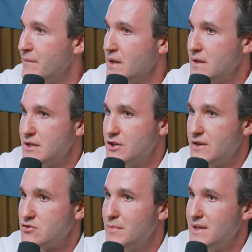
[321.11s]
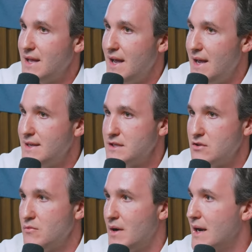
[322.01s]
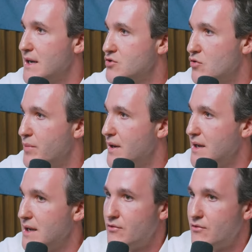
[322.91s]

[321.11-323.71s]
Sim. Se a gente faz um BTS com uma grande companhia,